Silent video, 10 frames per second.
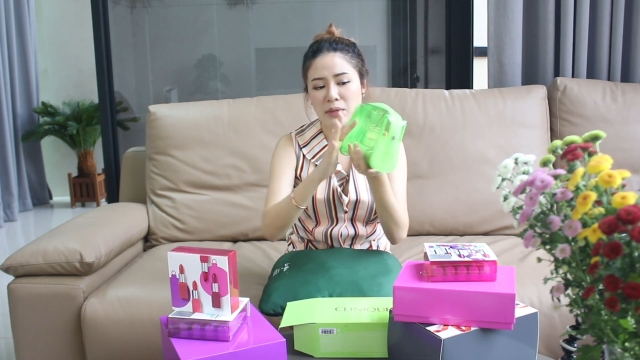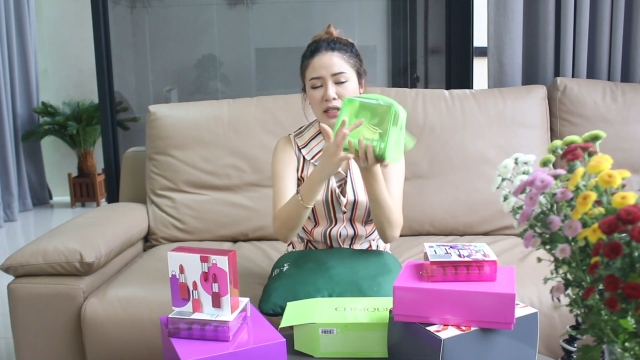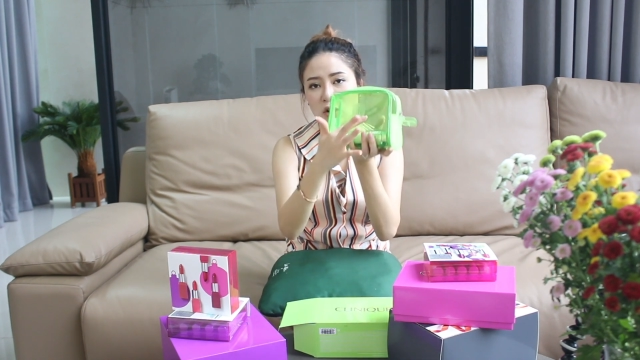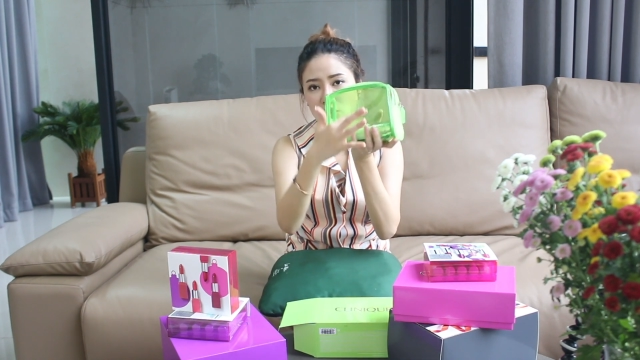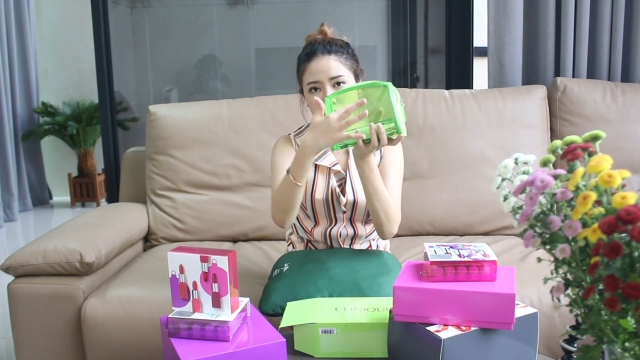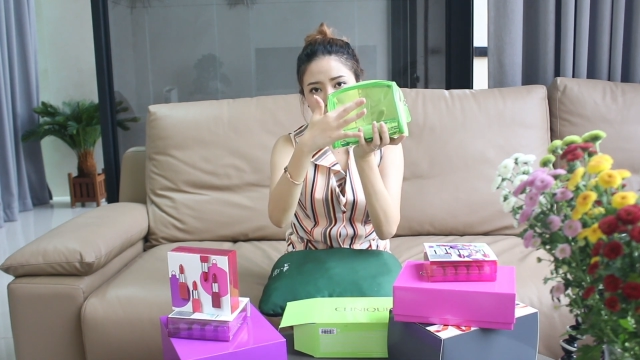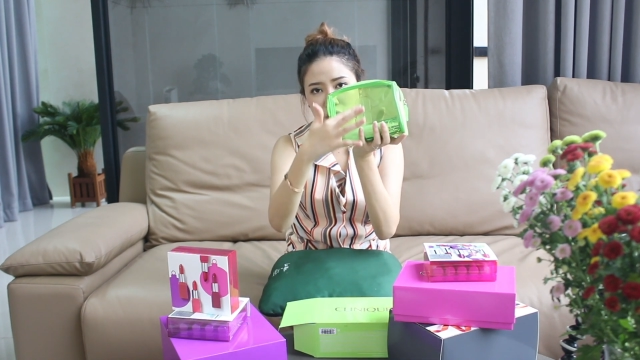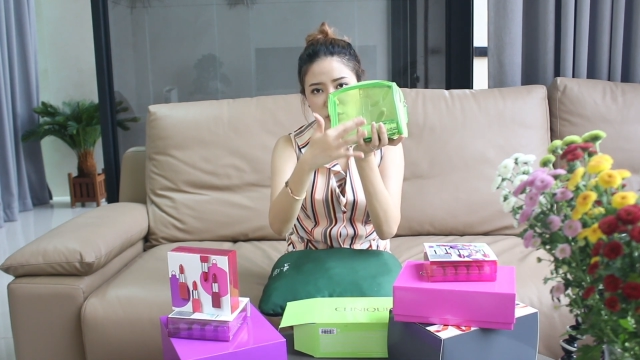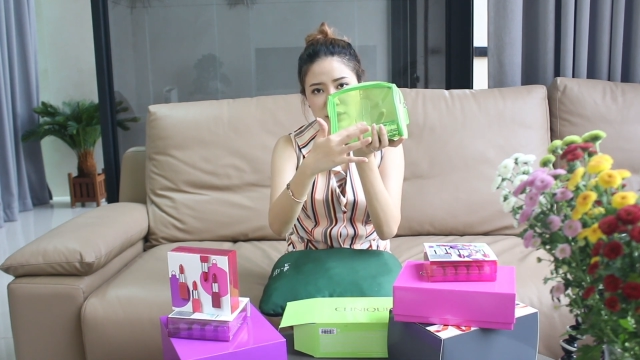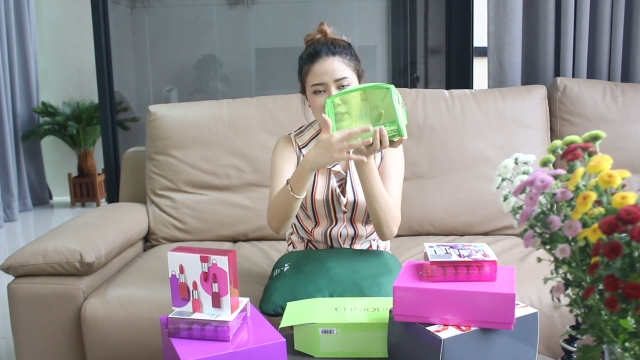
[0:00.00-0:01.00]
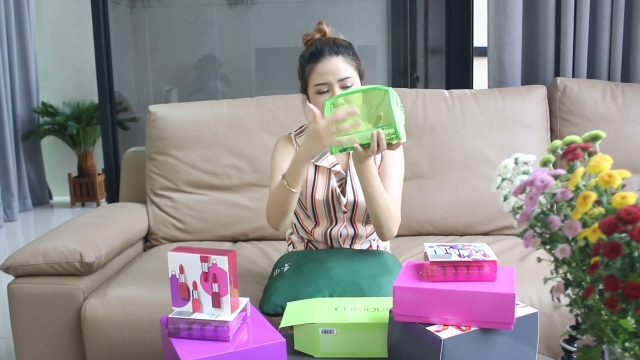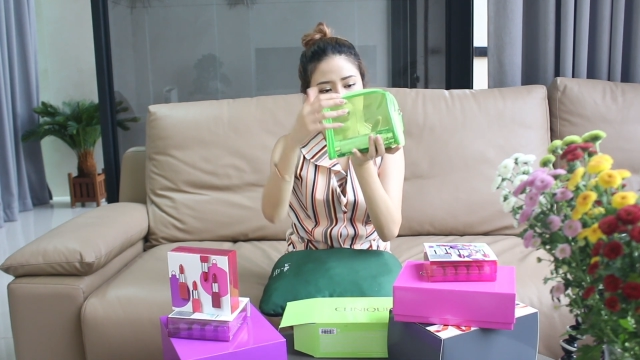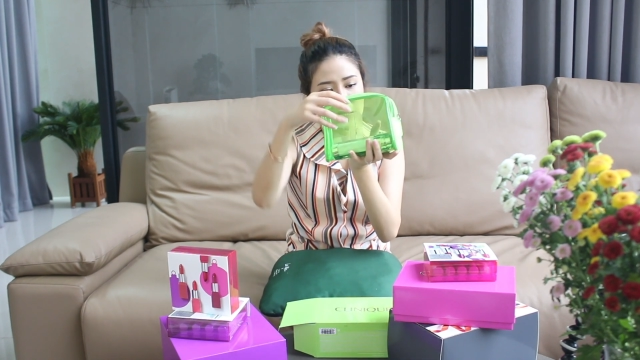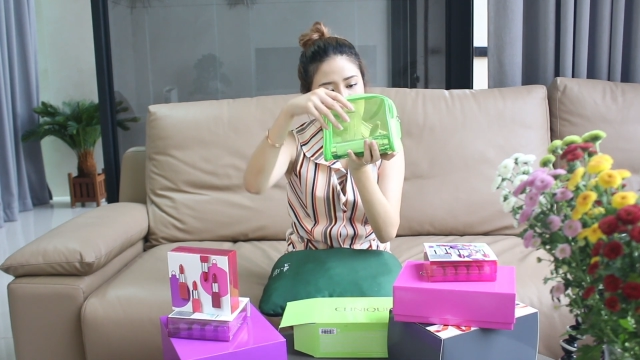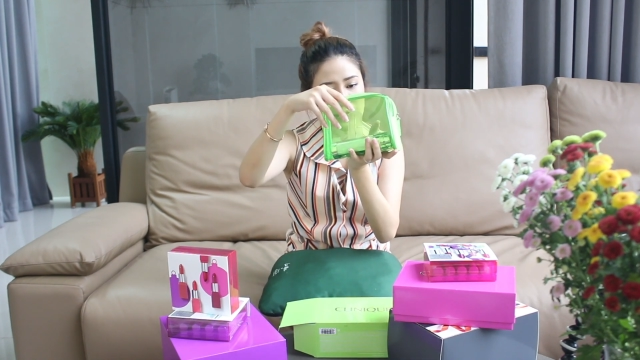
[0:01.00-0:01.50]
มีโลโก้ตัวสี
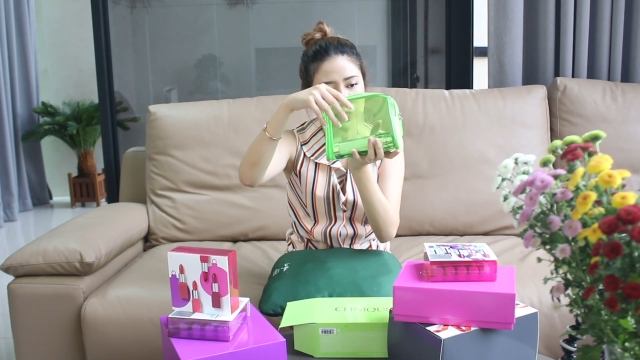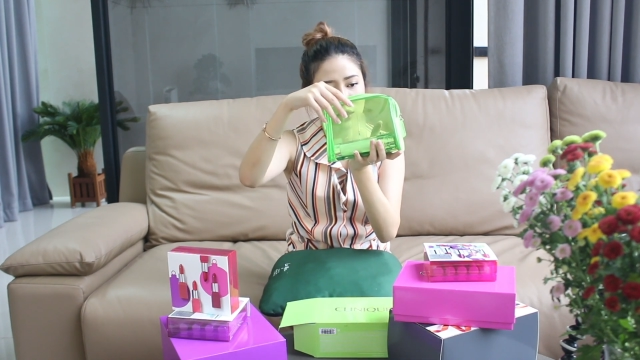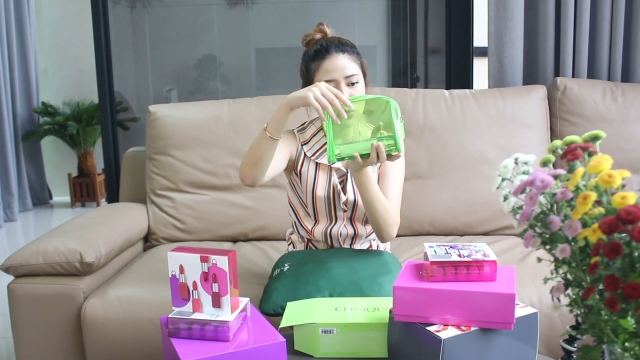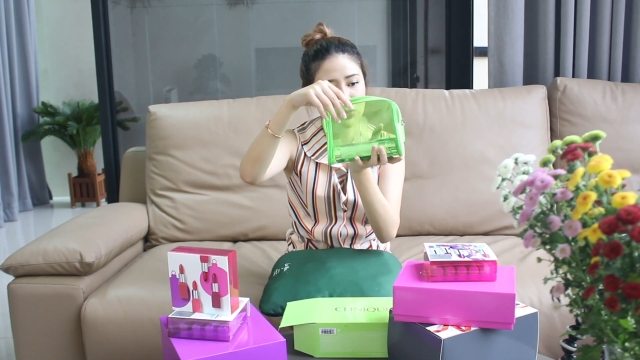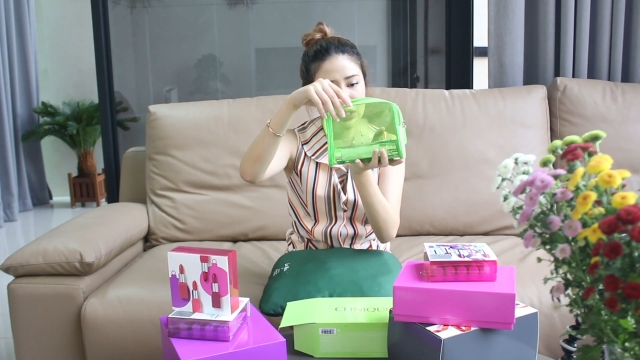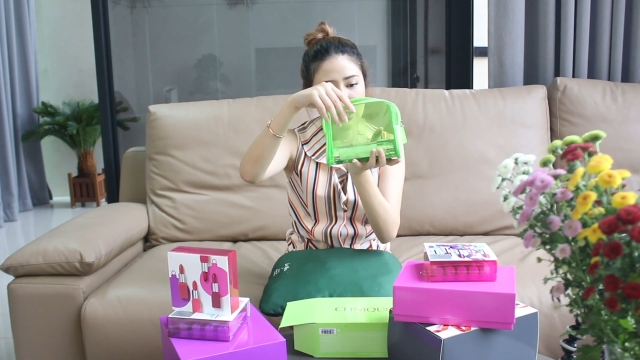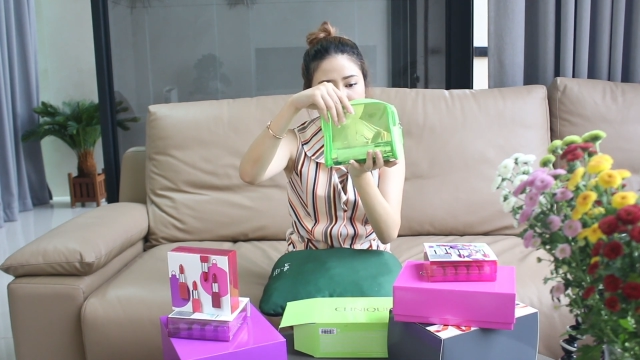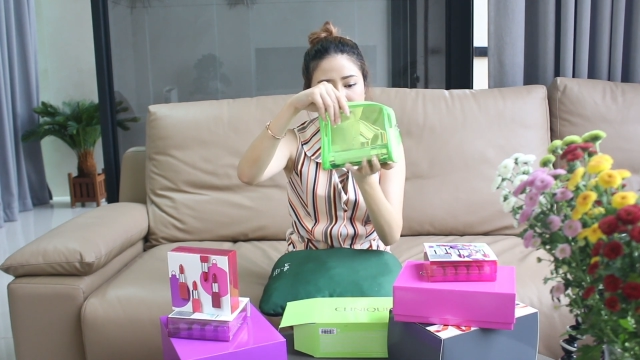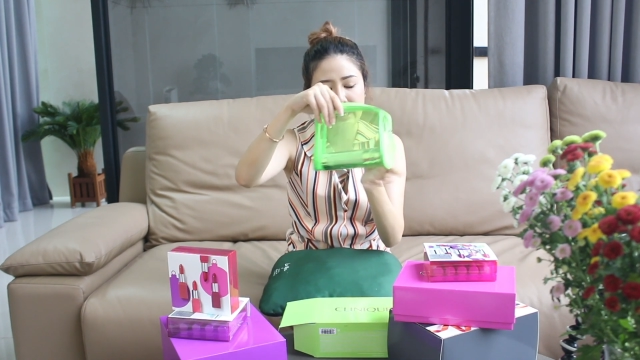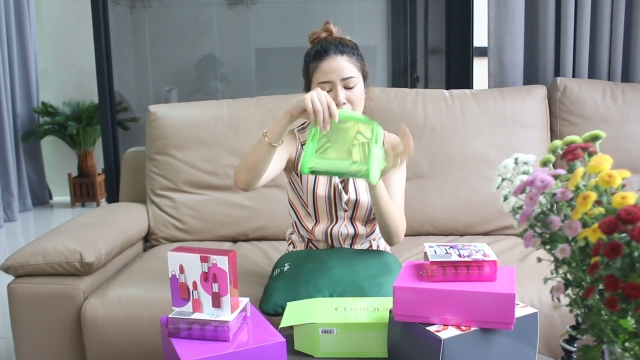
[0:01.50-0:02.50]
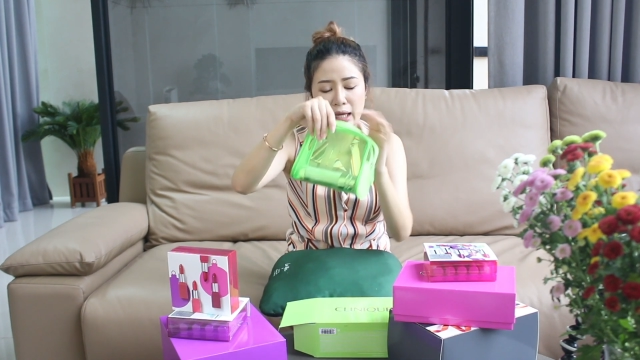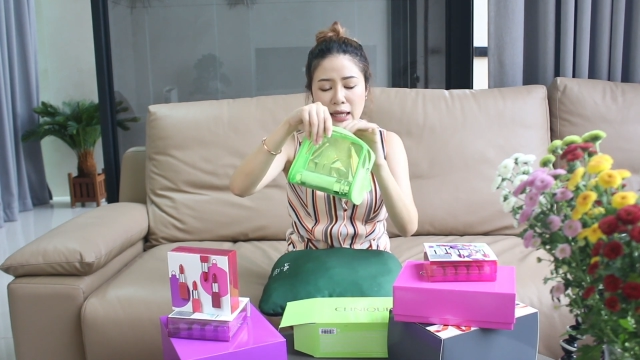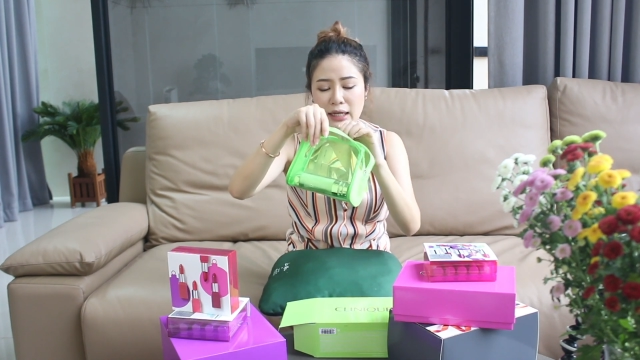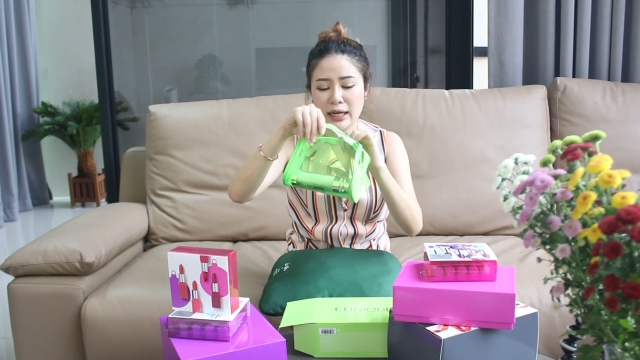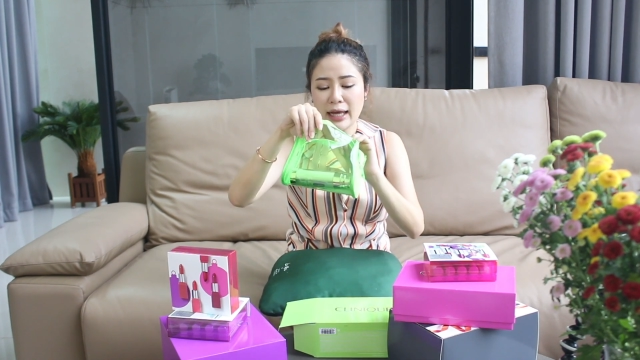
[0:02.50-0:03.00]
คลินิกดูดีอยู่ข้างหน้า
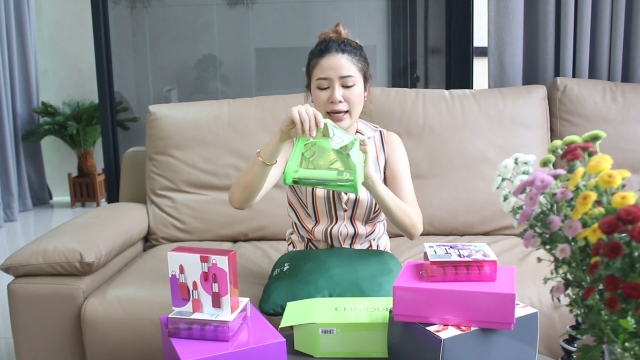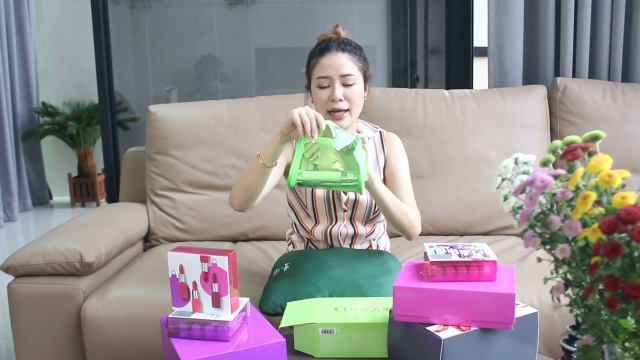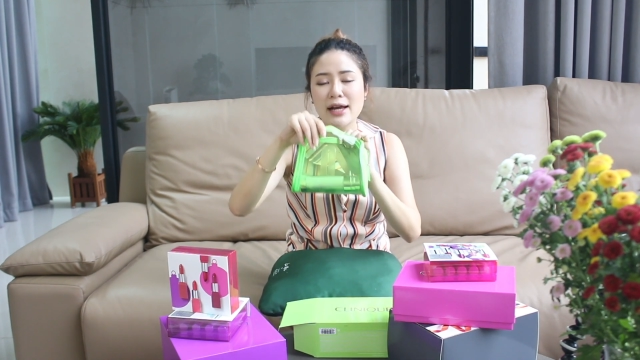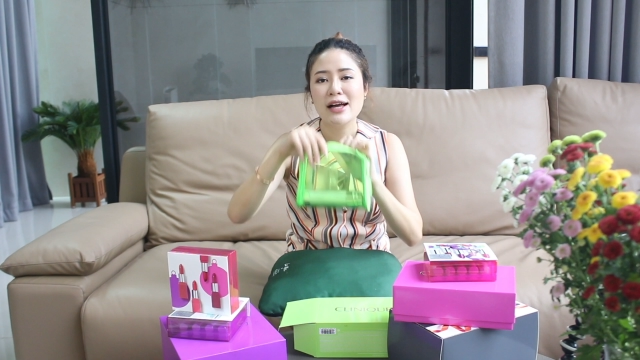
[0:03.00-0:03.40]
นะคะ